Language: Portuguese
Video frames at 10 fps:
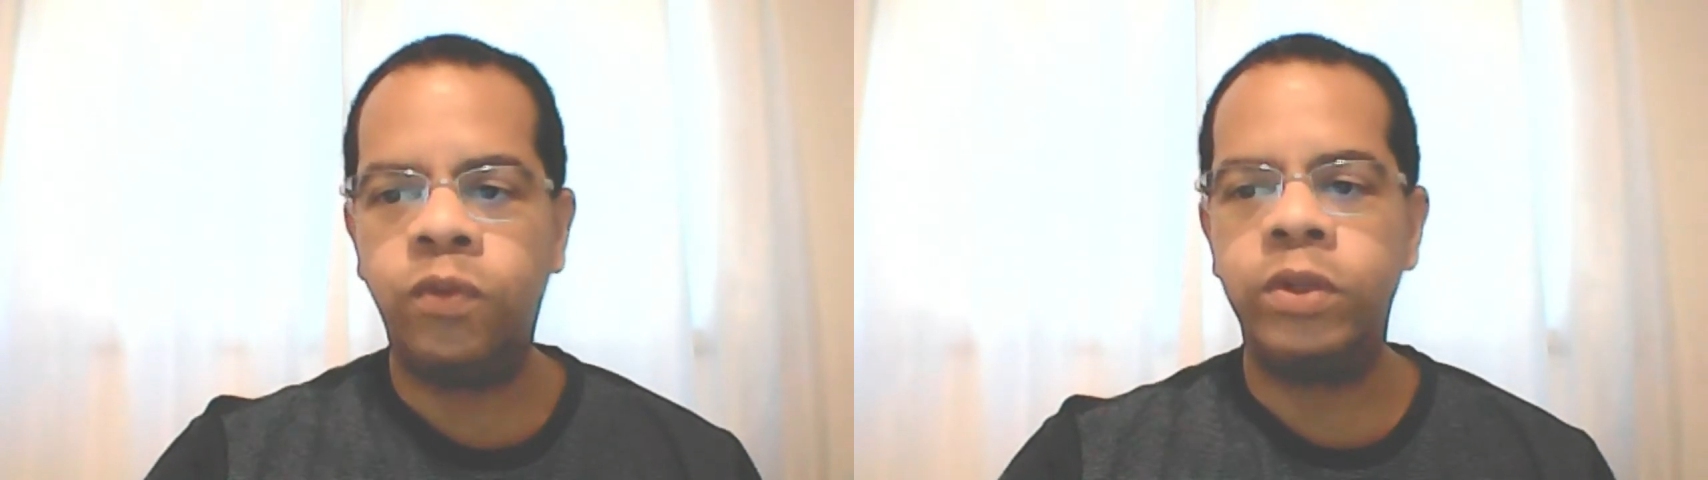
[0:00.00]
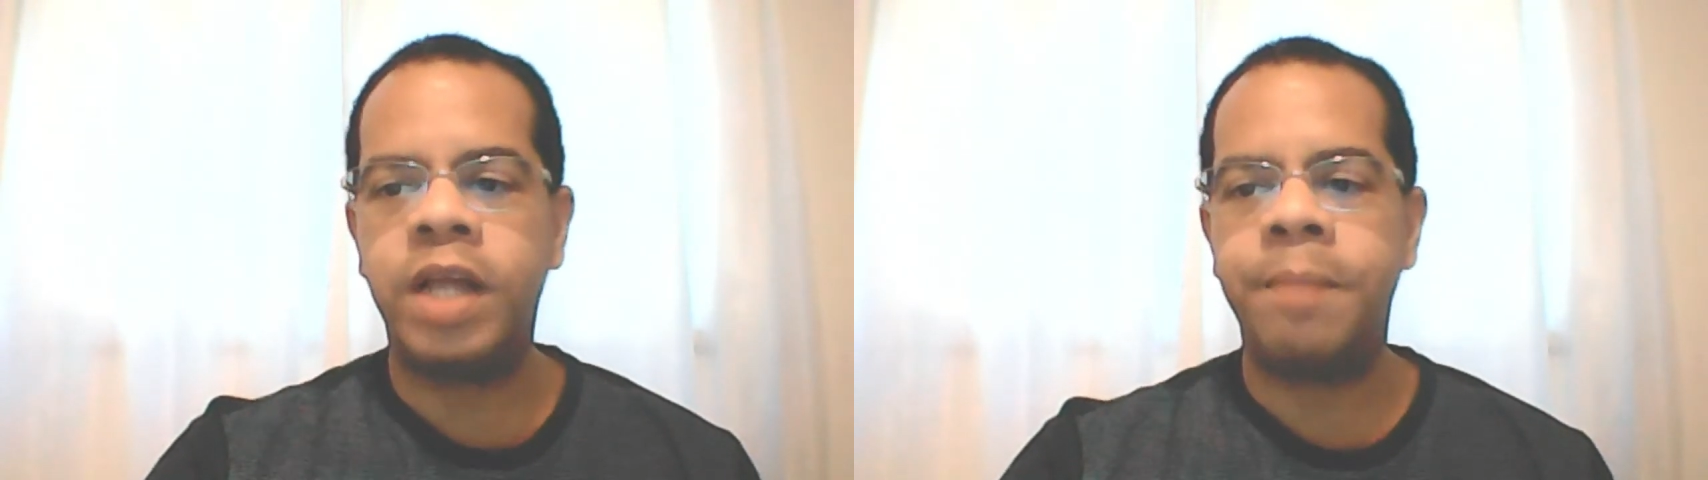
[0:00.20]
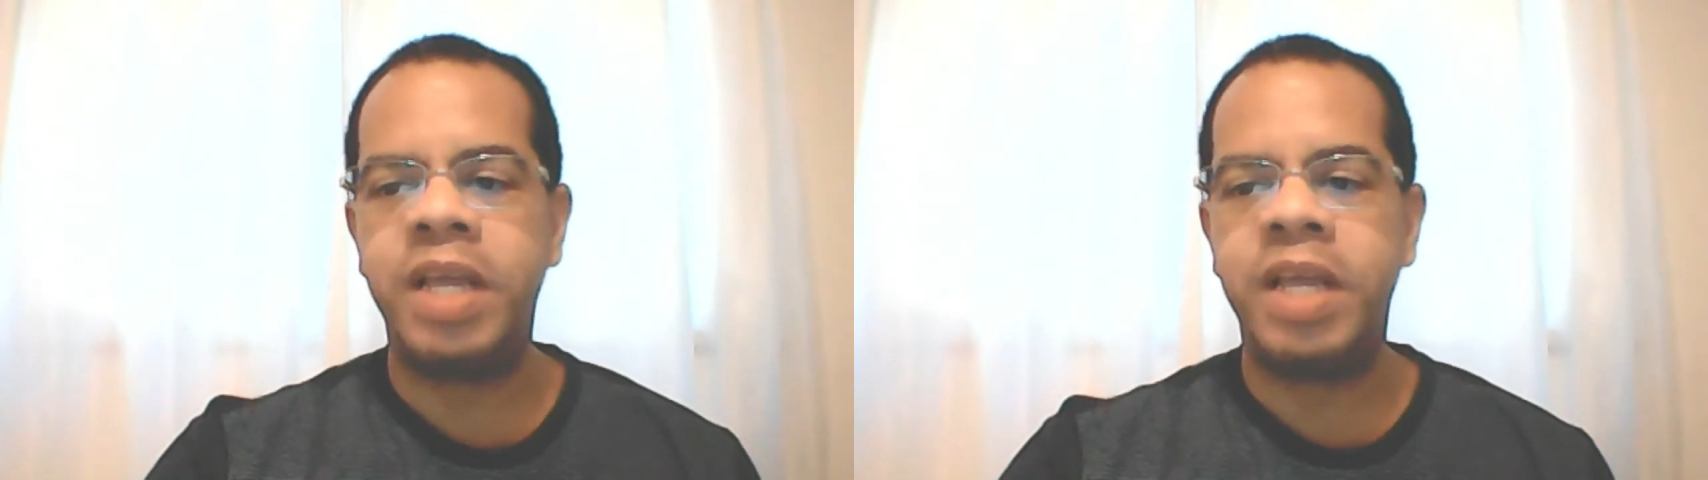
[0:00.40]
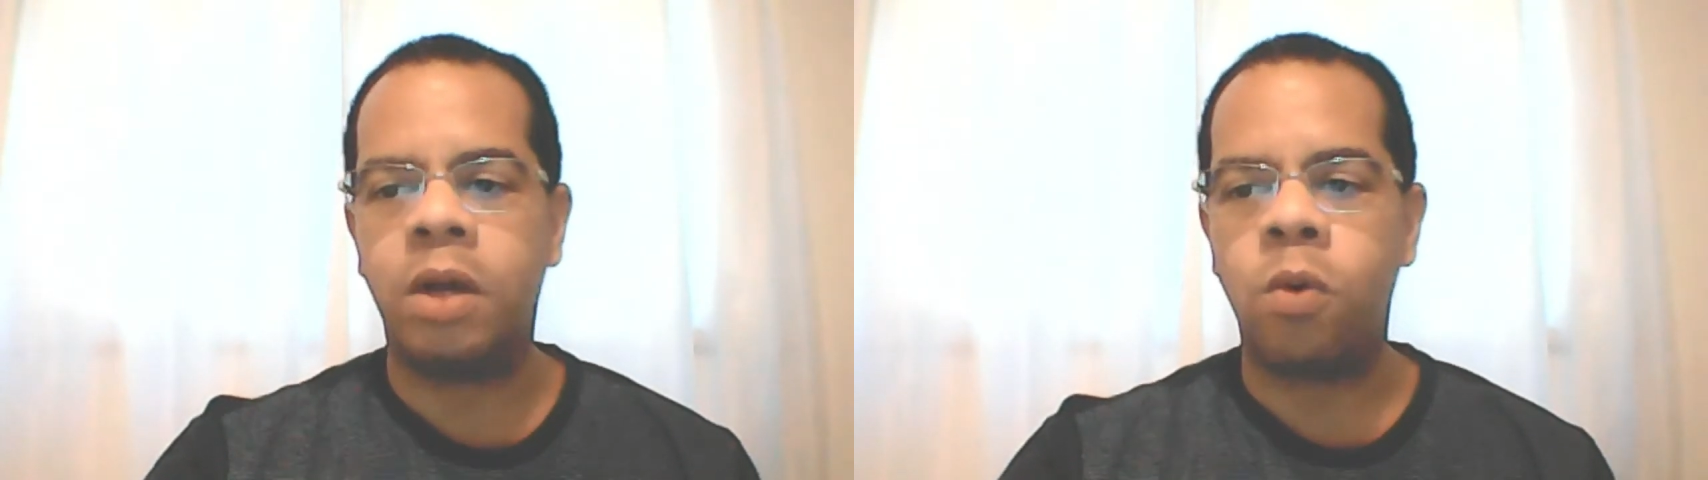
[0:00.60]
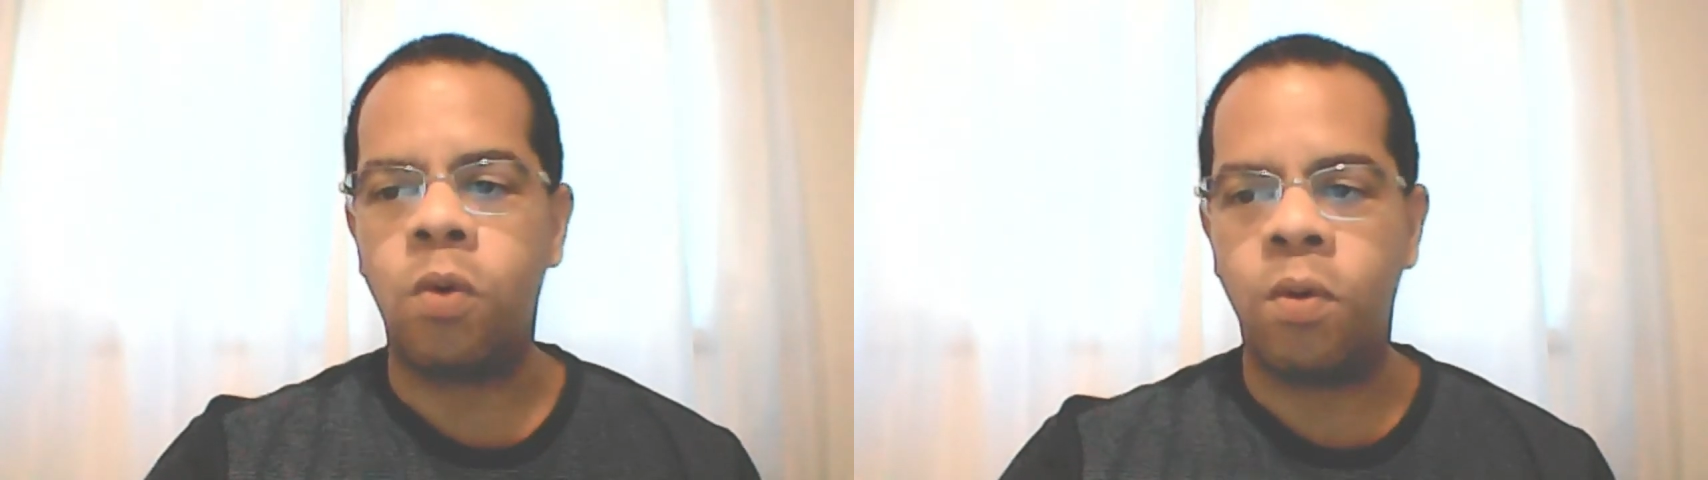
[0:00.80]

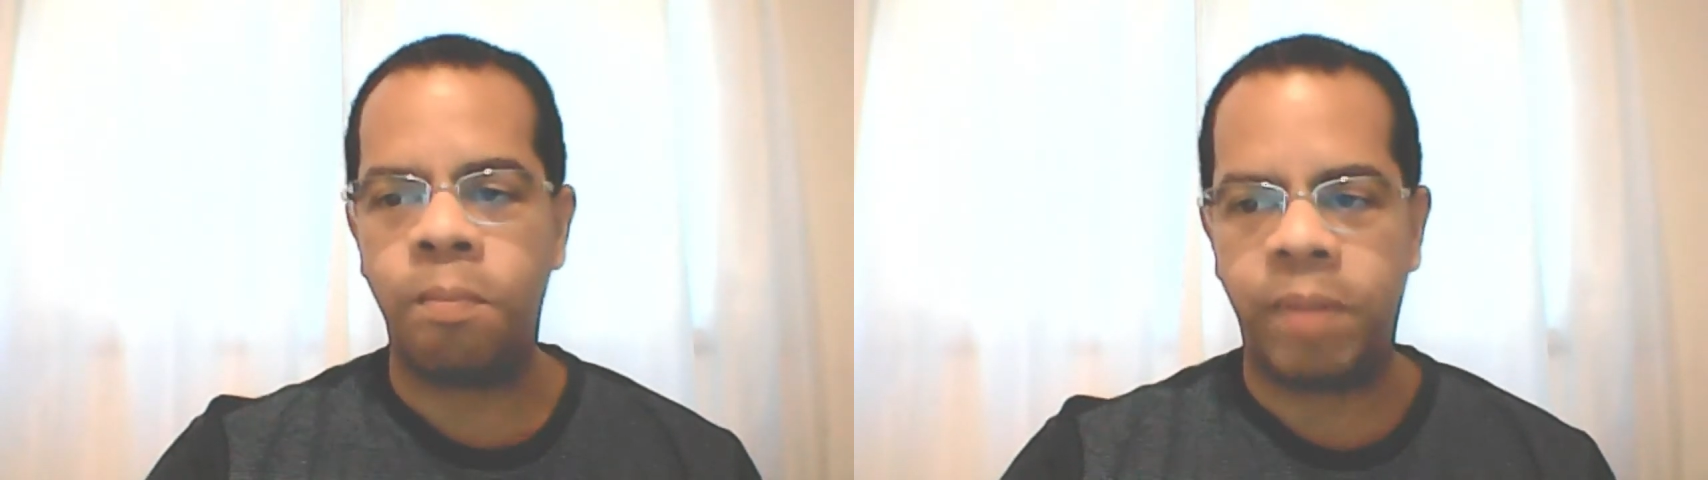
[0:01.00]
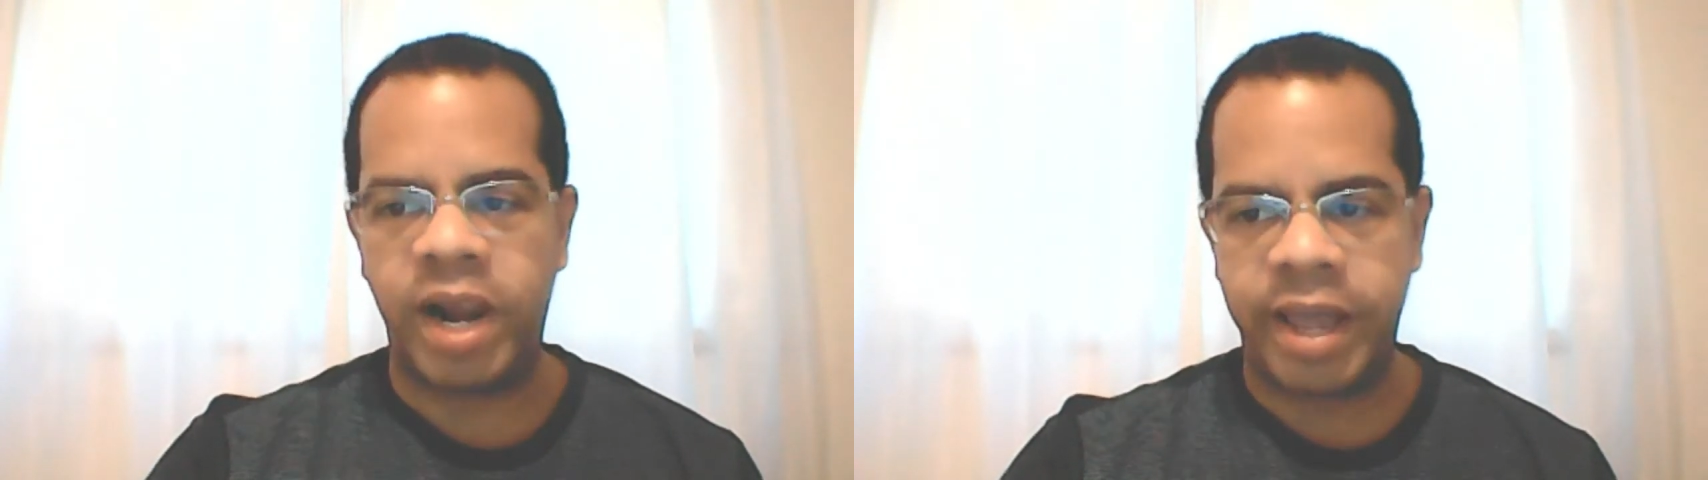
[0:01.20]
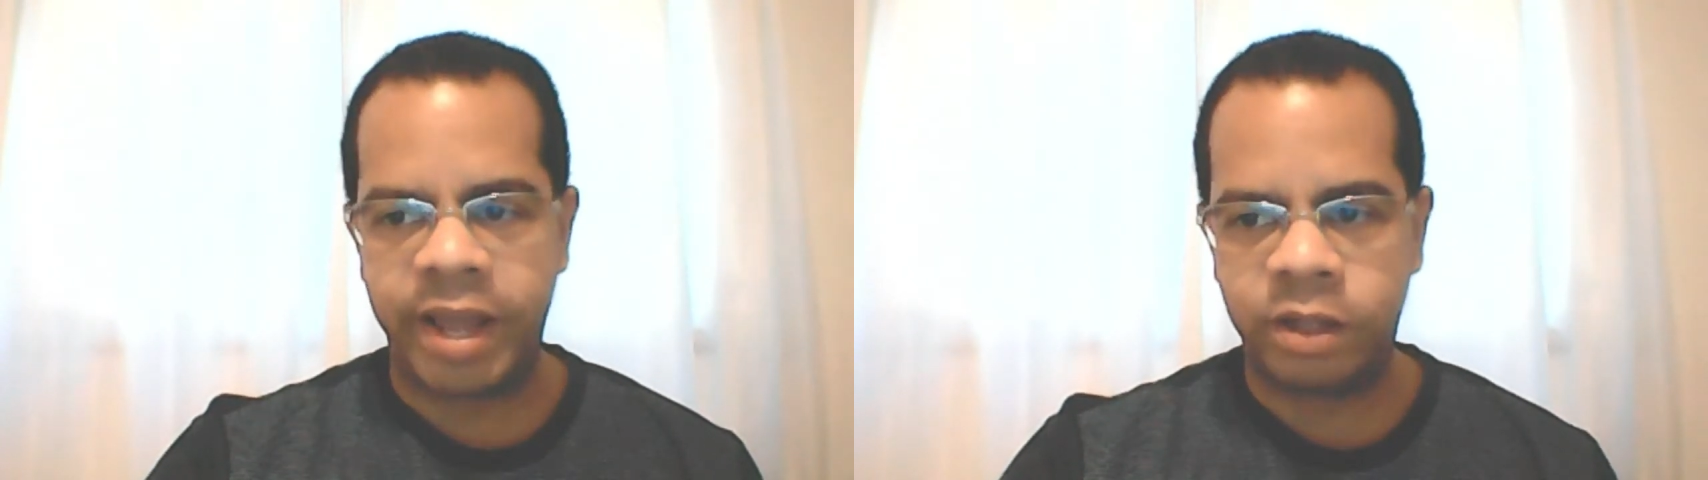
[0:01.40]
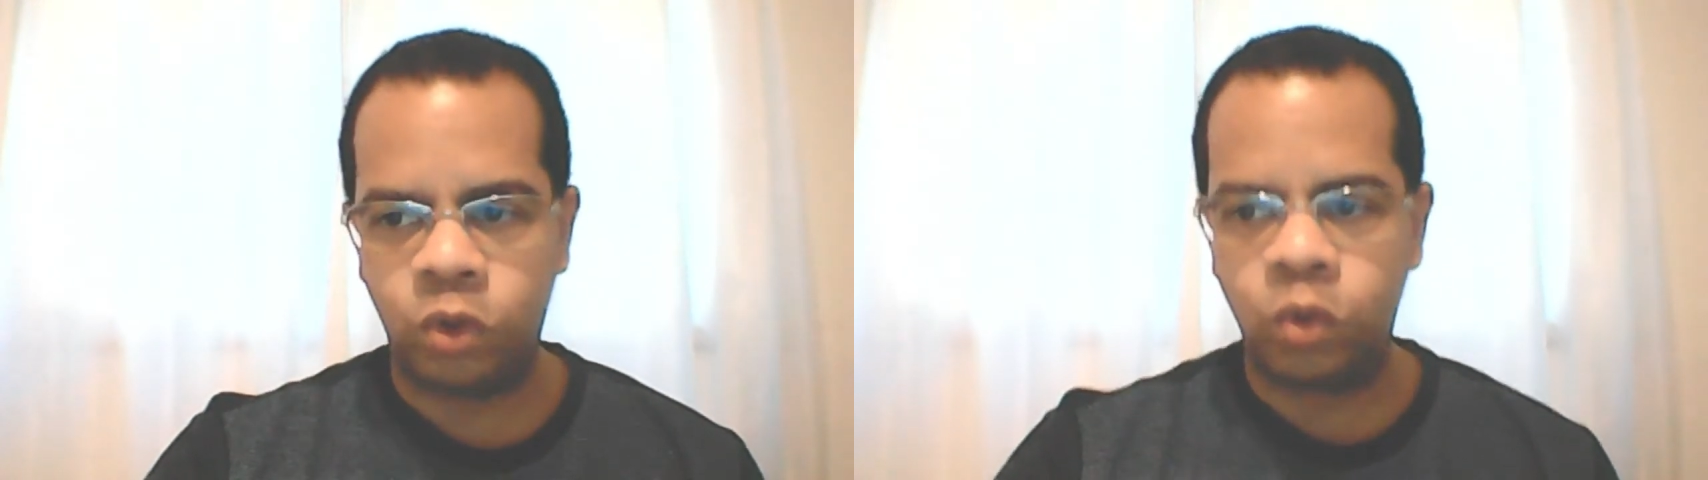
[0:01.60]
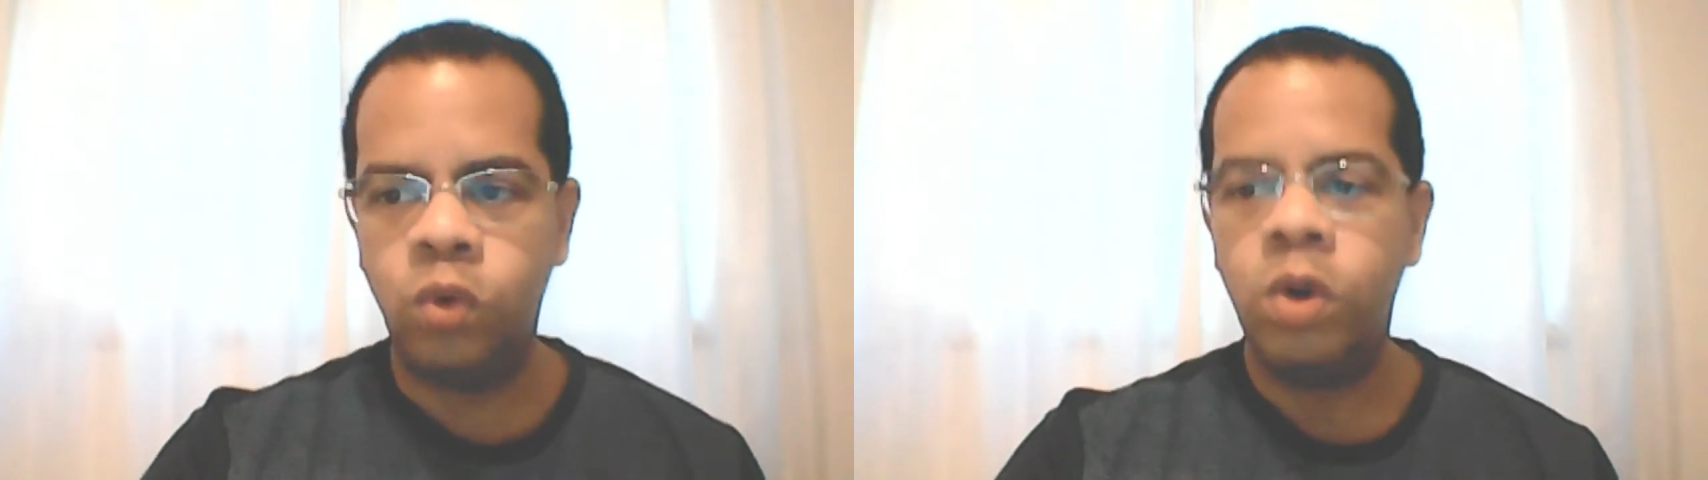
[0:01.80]
fundamental
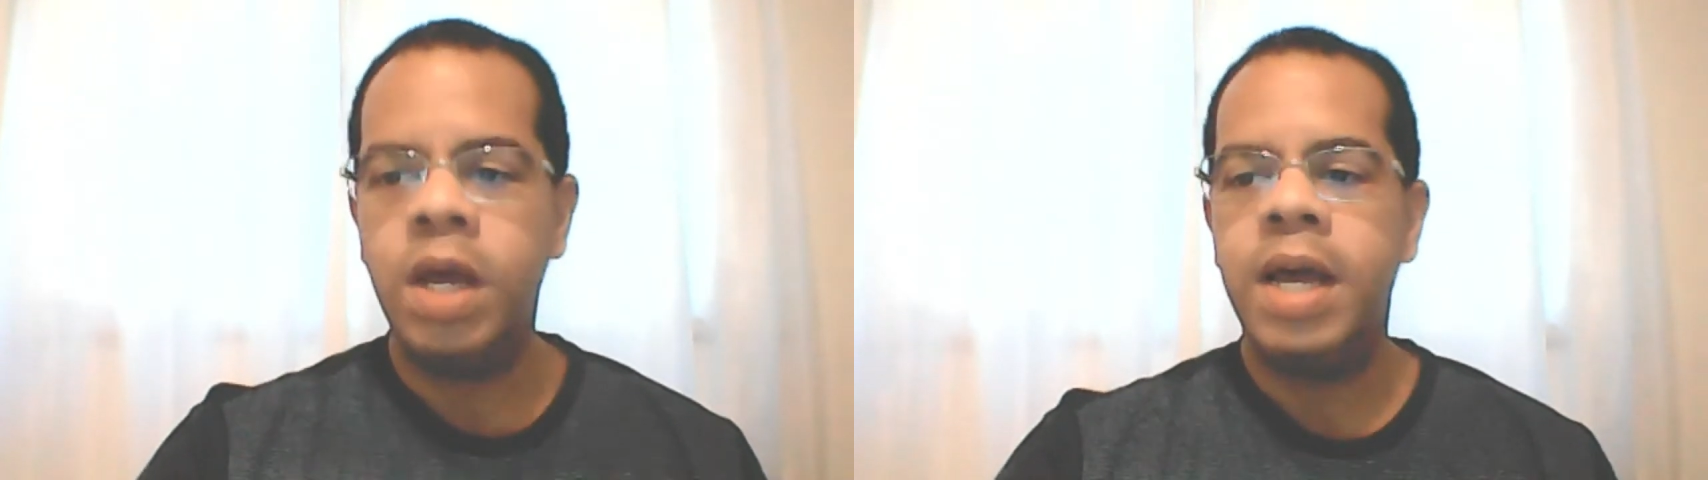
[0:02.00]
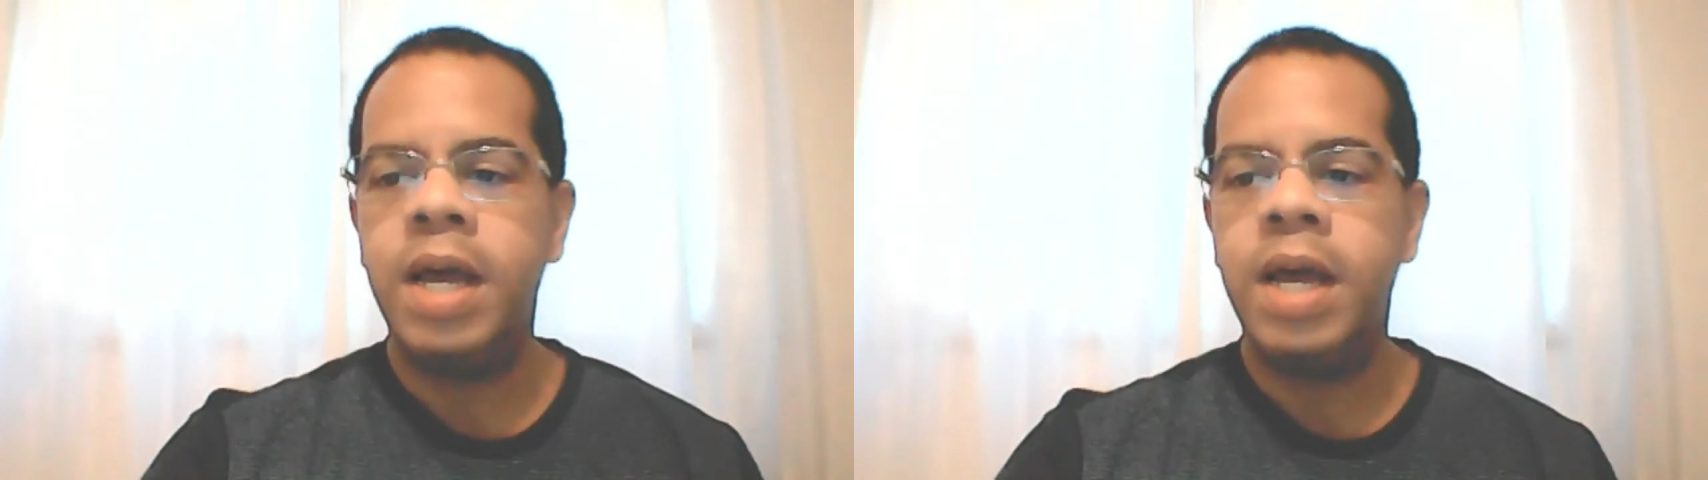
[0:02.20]
completo,